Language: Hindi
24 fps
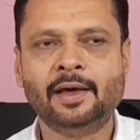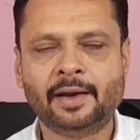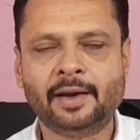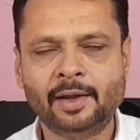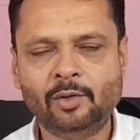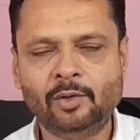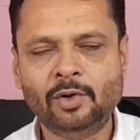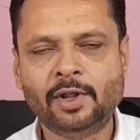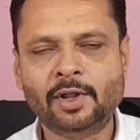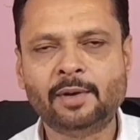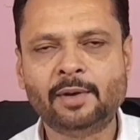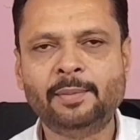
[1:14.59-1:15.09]

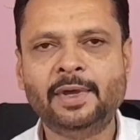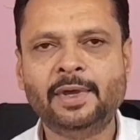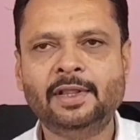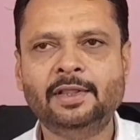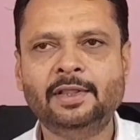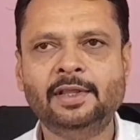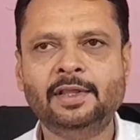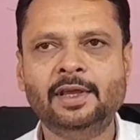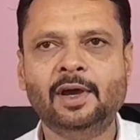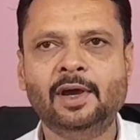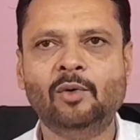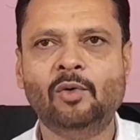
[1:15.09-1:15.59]
रेगुलर
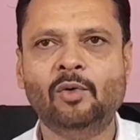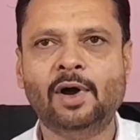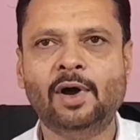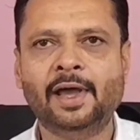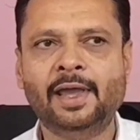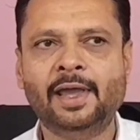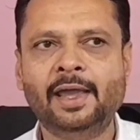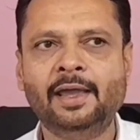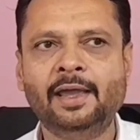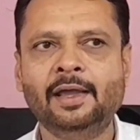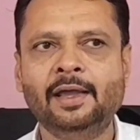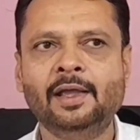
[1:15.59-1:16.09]
बेल दिया हुआ
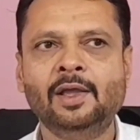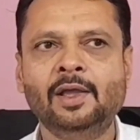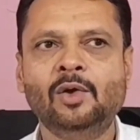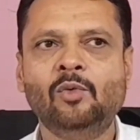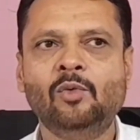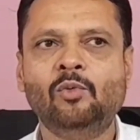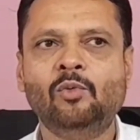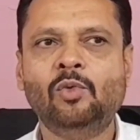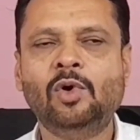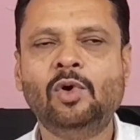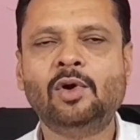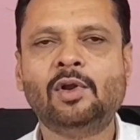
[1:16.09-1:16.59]
है
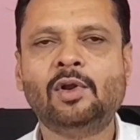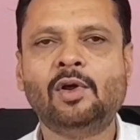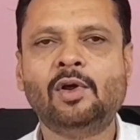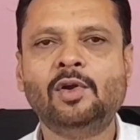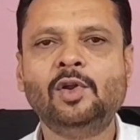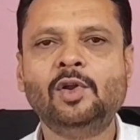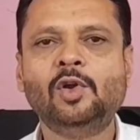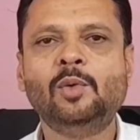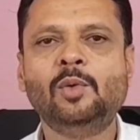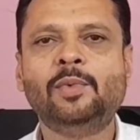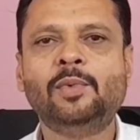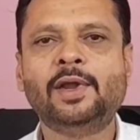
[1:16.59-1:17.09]
वो
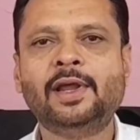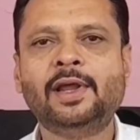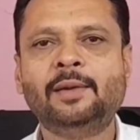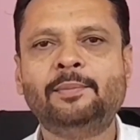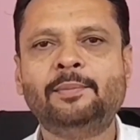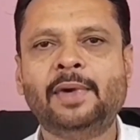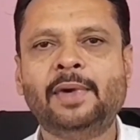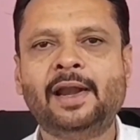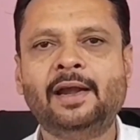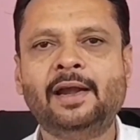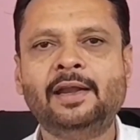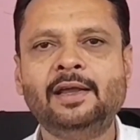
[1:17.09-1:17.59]
ग्राउंड के ऊपर
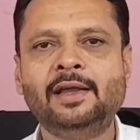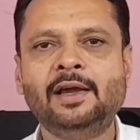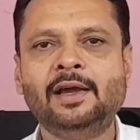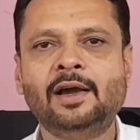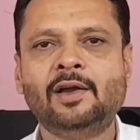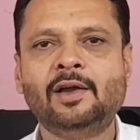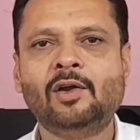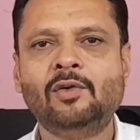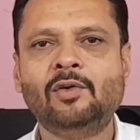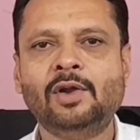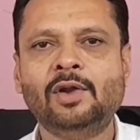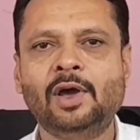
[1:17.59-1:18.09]
एक पेरेटी का
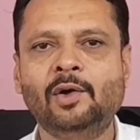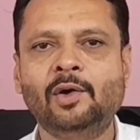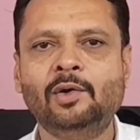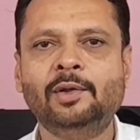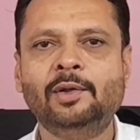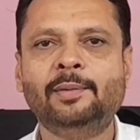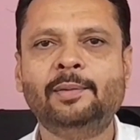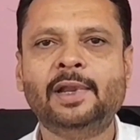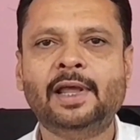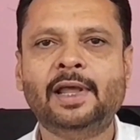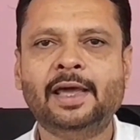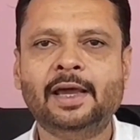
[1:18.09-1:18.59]
ग्राउंड
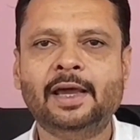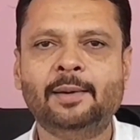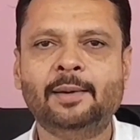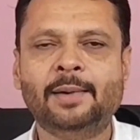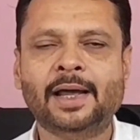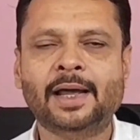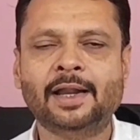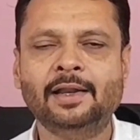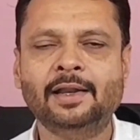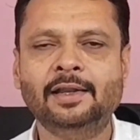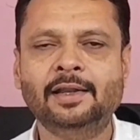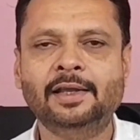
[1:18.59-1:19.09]
अवेलेबल है
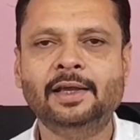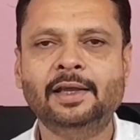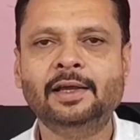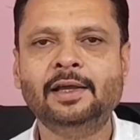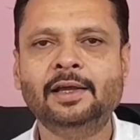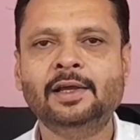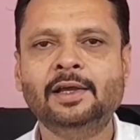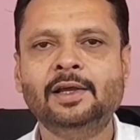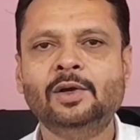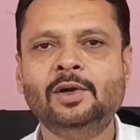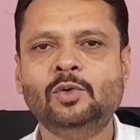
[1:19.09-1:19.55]
हमारे लिए